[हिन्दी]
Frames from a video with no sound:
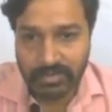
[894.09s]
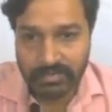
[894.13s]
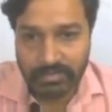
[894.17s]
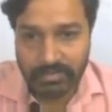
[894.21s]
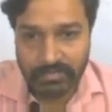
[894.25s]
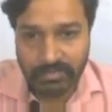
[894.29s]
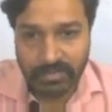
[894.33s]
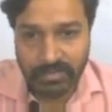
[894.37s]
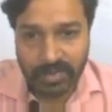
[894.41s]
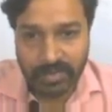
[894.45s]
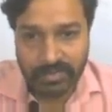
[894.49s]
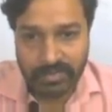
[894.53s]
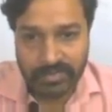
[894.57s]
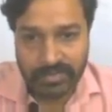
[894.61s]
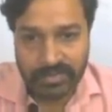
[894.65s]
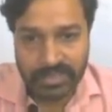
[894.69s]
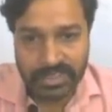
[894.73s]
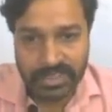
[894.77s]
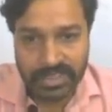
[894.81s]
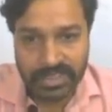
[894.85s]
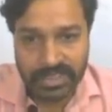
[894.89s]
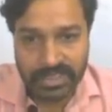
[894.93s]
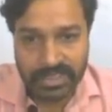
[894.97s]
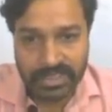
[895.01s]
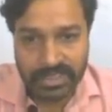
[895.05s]

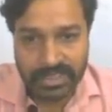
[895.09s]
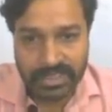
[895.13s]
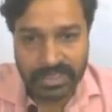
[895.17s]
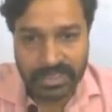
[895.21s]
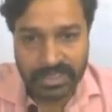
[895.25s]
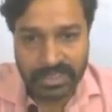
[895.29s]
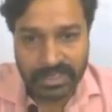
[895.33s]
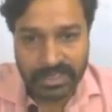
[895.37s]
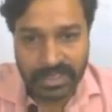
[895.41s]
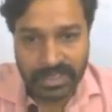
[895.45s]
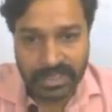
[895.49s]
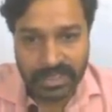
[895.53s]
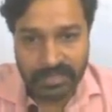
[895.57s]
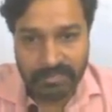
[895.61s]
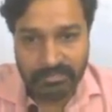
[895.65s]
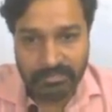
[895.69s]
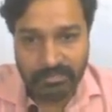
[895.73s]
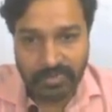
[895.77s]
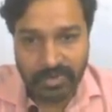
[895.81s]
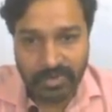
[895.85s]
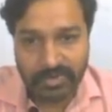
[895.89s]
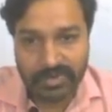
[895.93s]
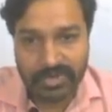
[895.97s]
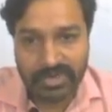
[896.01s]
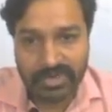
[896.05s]
माउंटेन
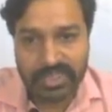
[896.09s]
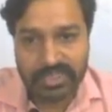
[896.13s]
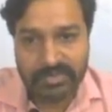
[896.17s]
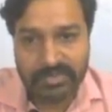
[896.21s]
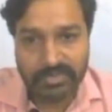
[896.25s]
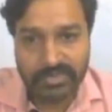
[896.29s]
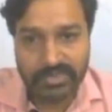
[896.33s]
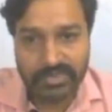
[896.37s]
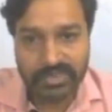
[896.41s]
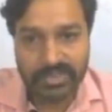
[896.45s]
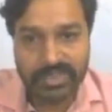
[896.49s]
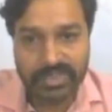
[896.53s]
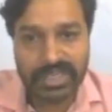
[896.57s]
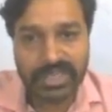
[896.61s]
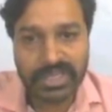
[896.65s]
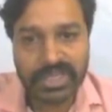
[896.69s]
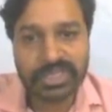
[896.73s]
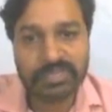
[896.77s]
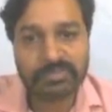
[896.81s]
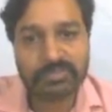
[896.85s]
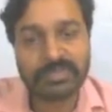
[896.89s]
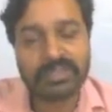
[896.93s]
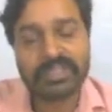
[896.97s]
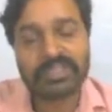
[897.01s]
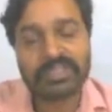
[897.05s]
माउंटेन्स पे जो इनका
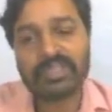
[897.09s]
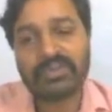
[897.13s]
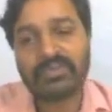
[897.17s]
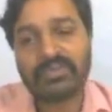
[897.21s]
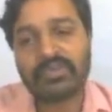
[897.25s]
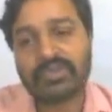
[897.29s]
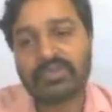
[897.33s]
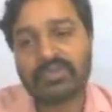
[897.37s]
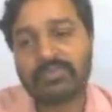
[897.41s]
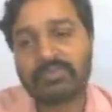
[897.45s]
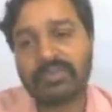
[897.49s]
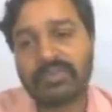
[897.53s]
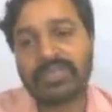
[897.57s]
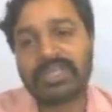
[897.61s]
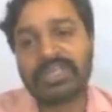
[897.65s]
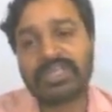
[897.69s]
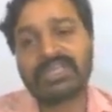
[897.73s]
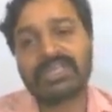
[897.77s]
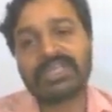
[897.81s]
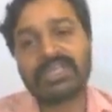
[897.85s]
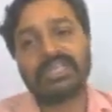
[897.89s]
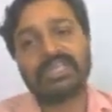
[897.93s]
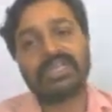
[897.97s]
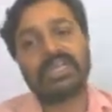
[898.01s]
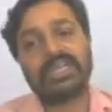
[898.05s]
एक्सपीरियंस है उस पर ये
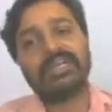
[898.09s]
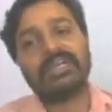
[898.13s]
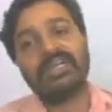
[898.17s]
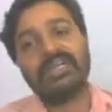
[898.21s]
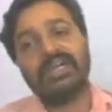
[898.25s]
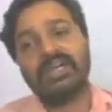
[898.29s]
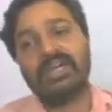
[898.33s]
ज़्यादा